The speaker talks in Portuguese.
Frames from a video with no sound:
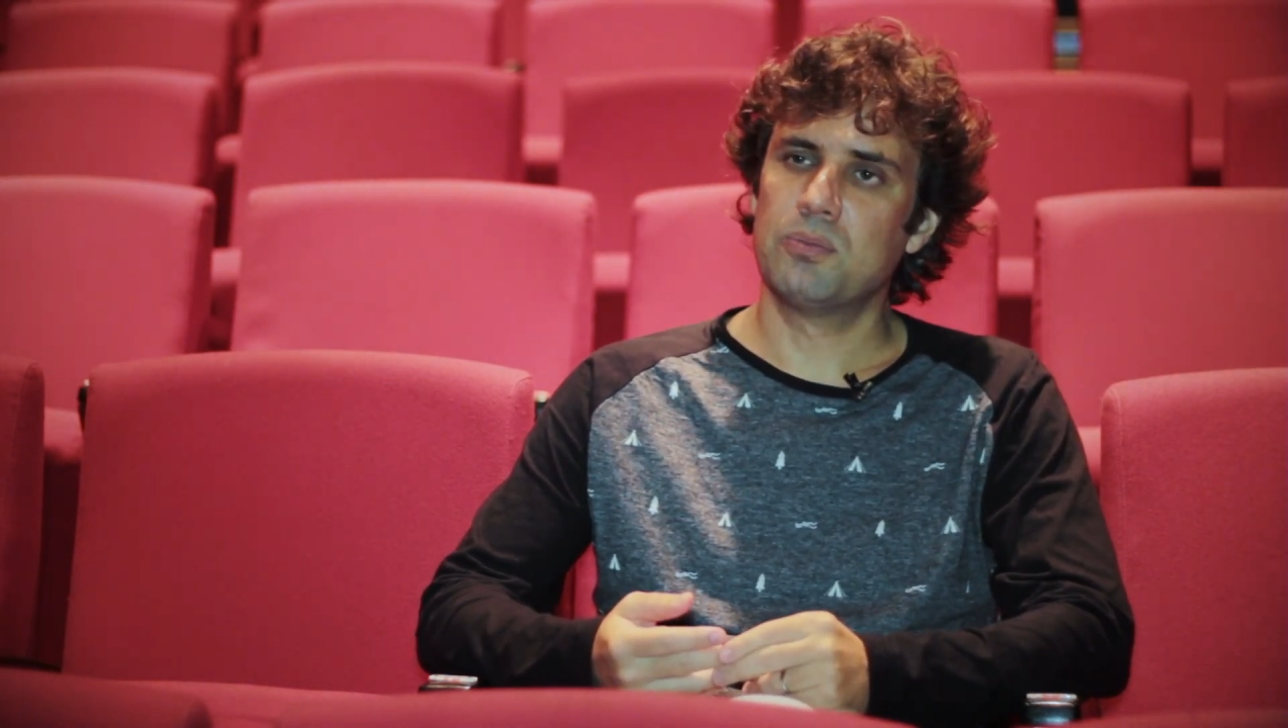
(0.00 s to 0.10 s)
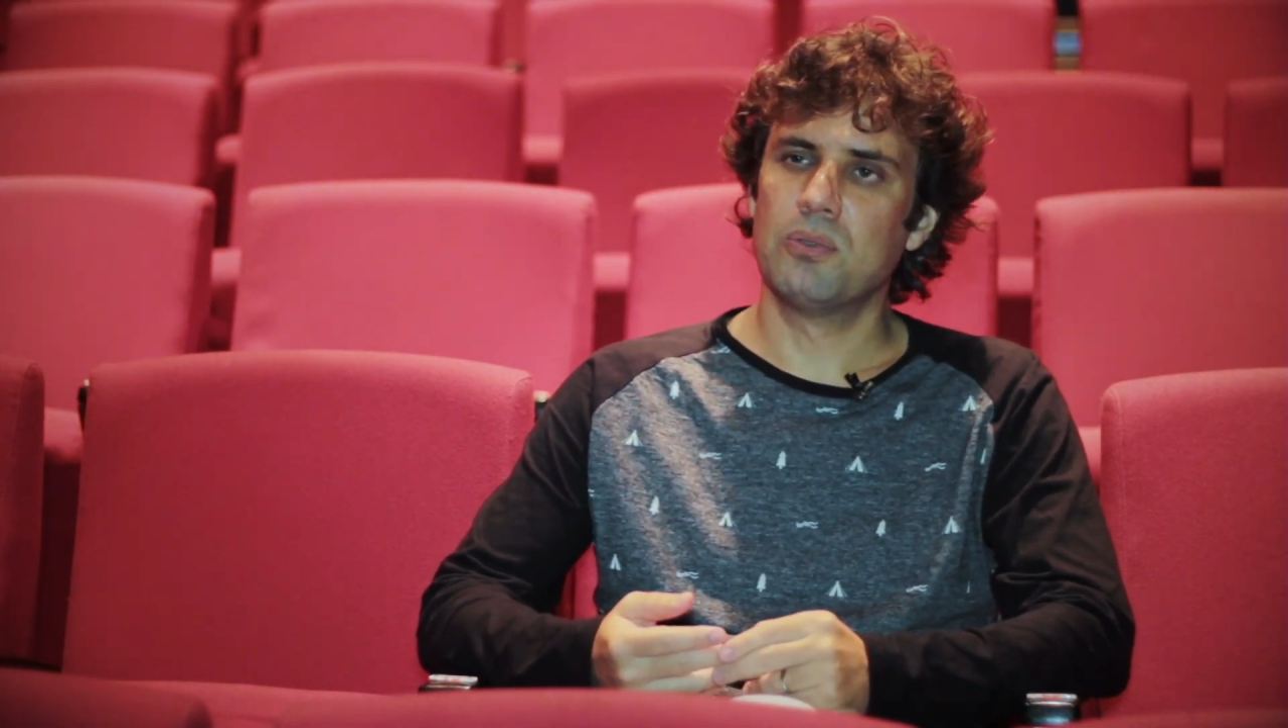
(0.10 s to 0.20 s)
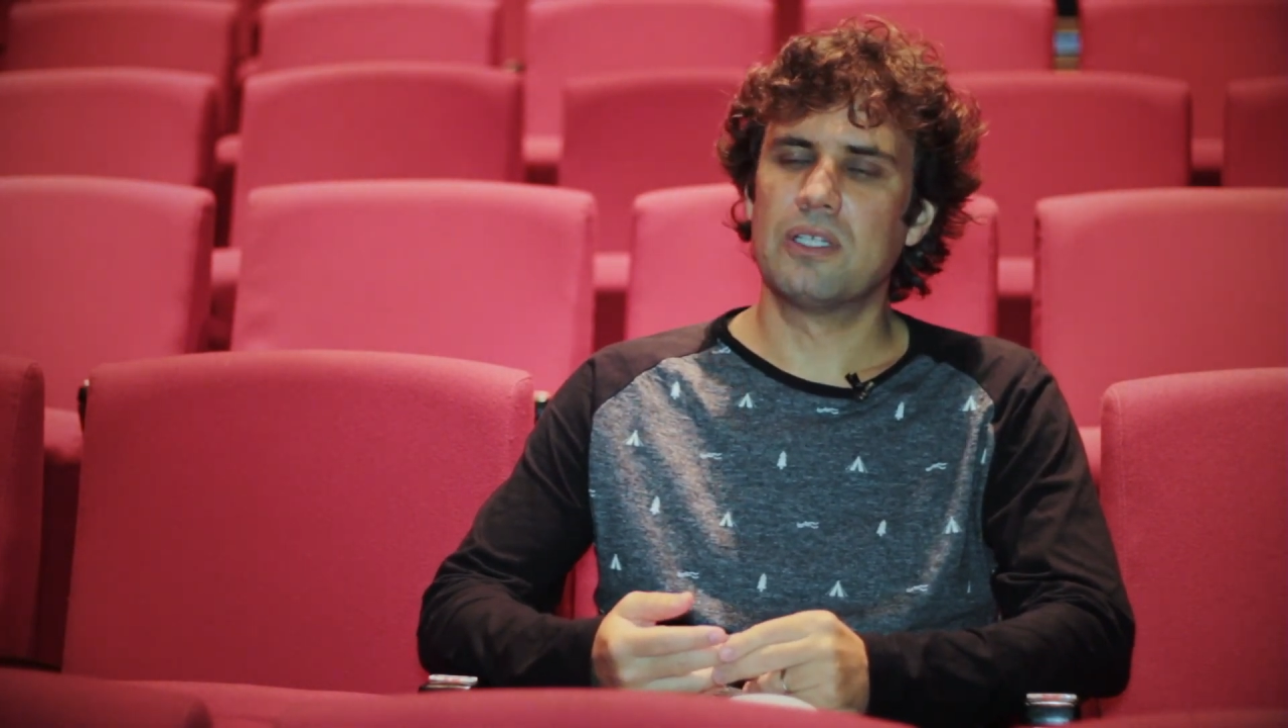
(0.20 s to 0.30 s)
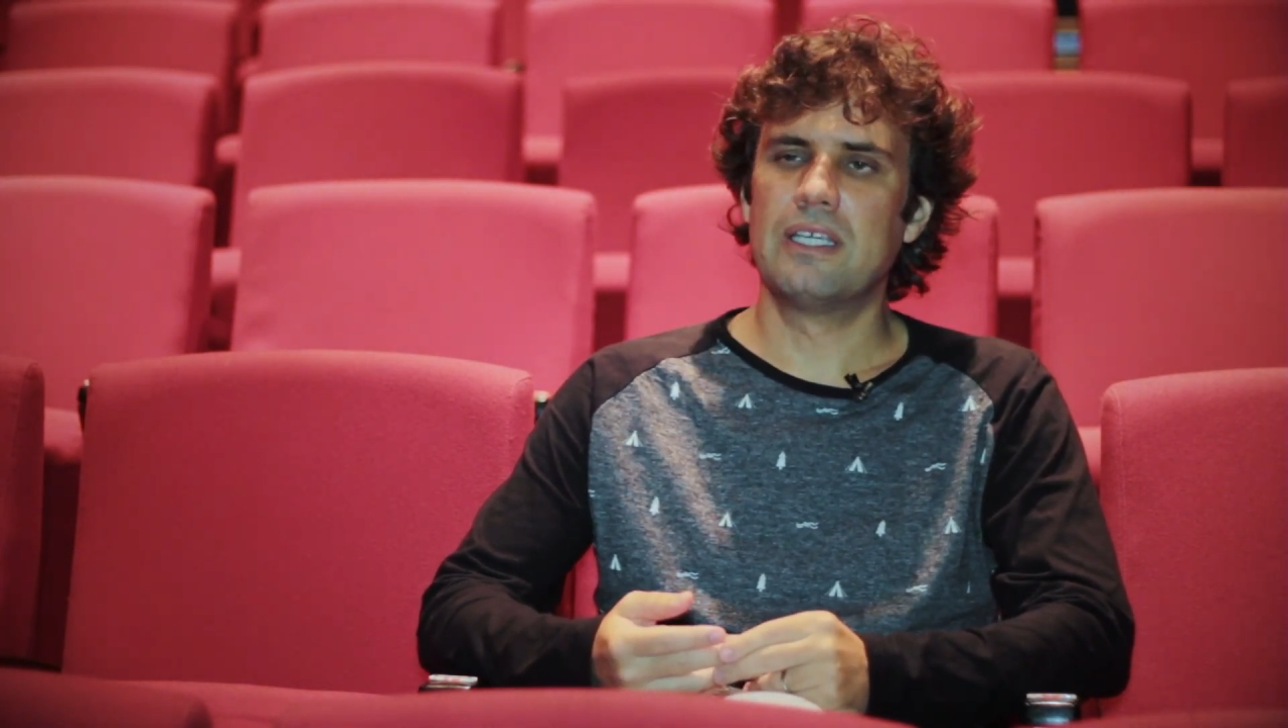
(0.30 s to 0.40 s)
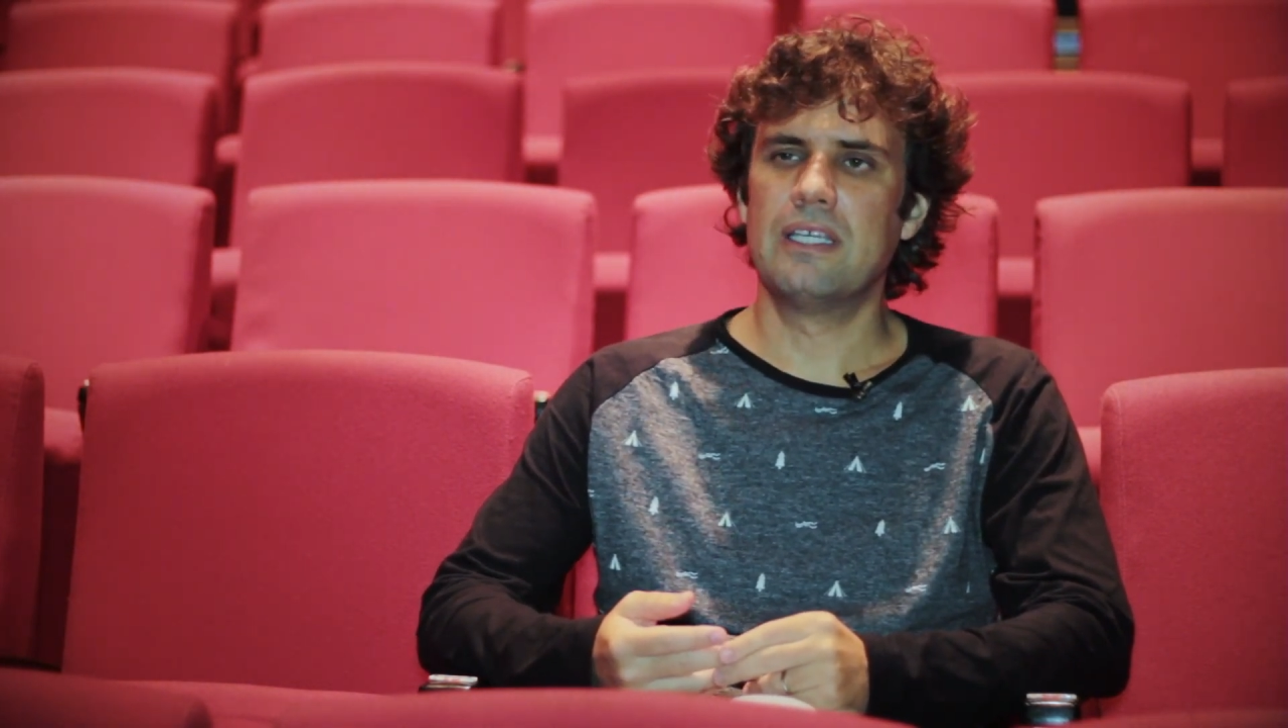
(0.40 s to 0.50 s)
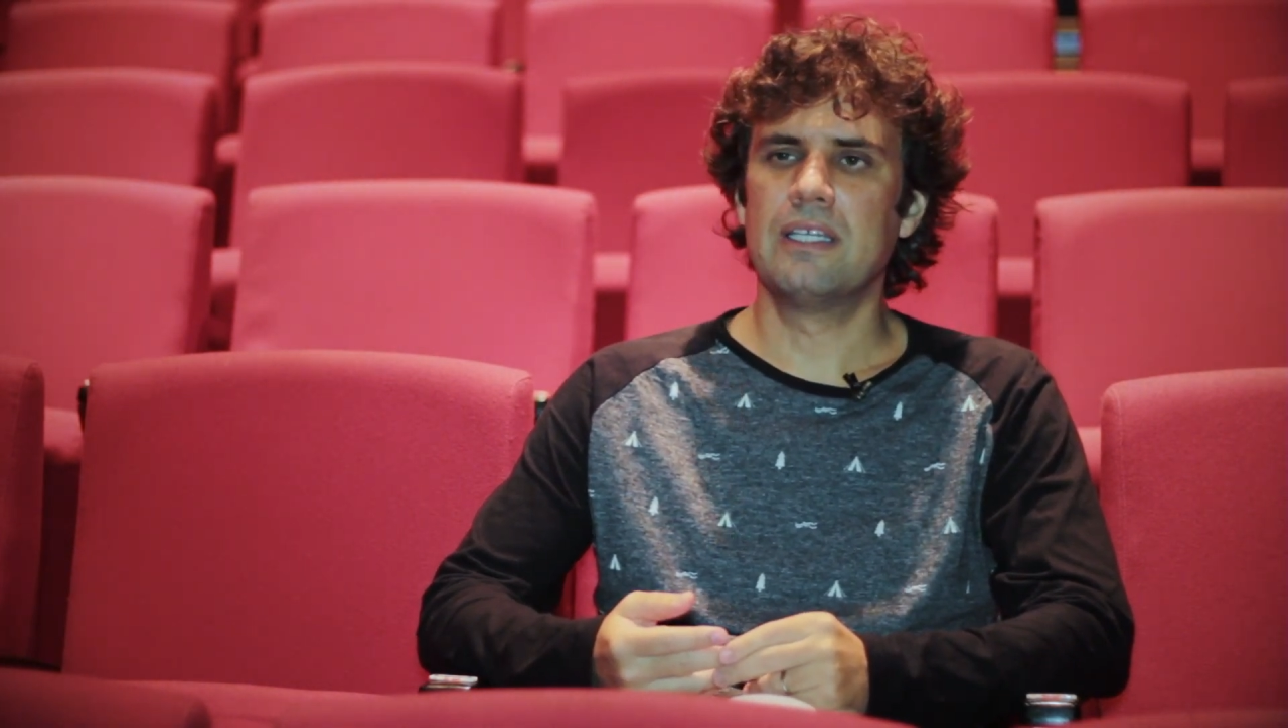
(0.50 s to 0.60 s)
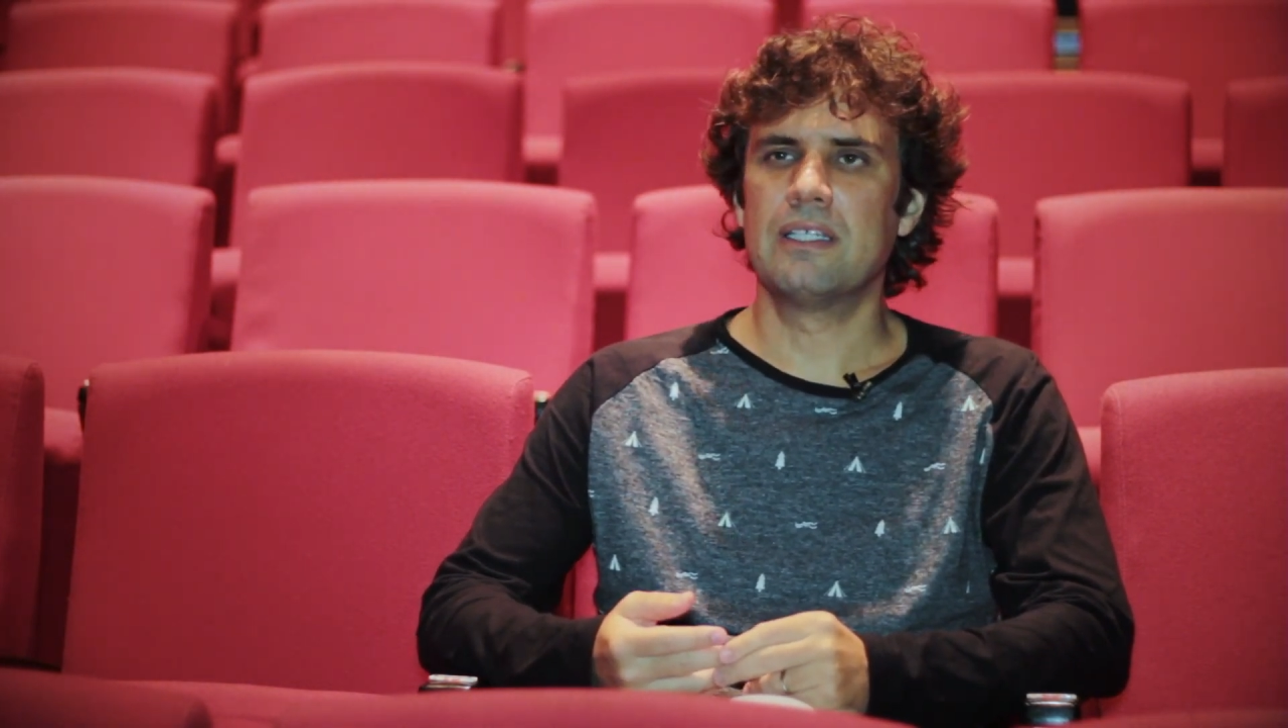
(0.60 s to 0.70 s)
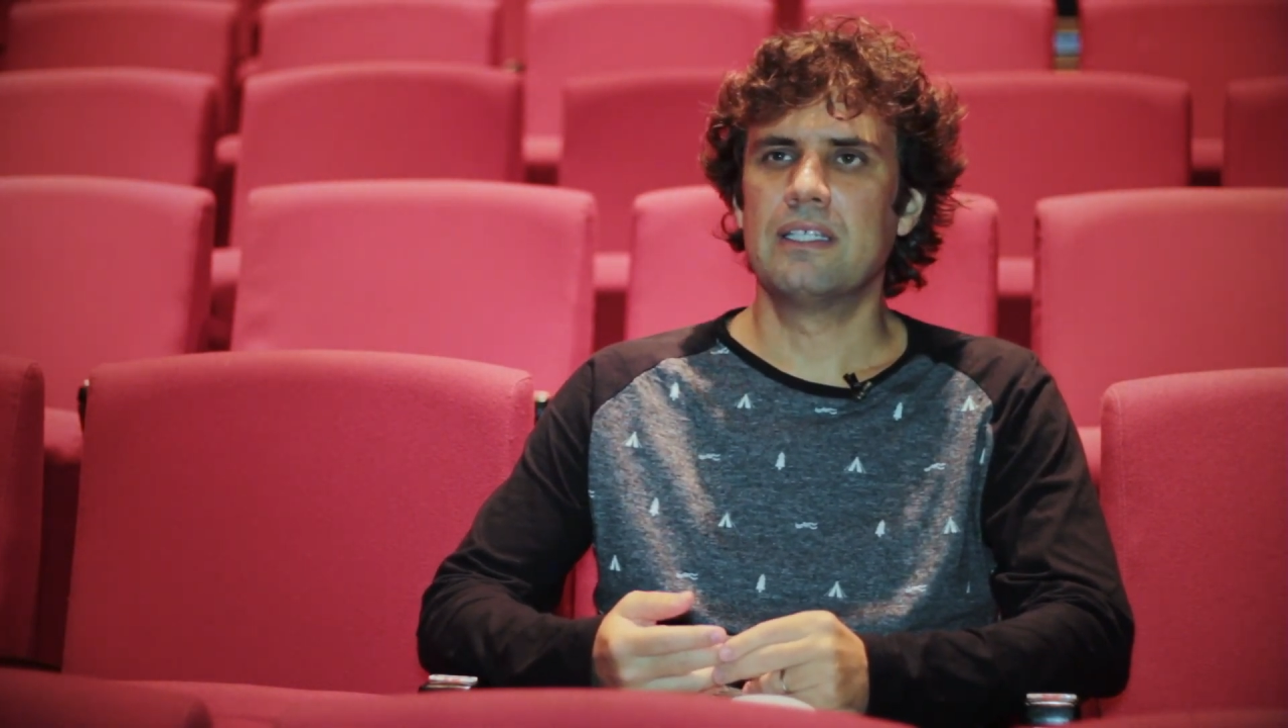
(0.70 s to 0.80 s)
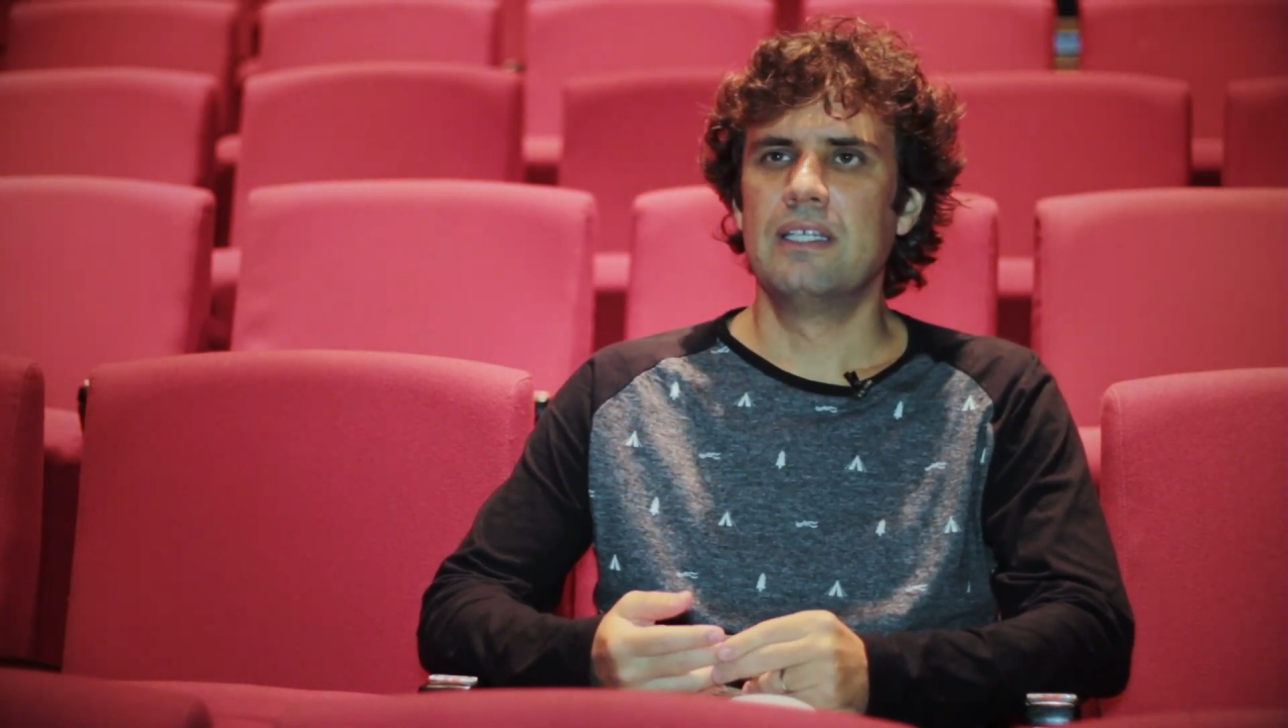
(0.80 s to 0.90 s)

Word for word: porque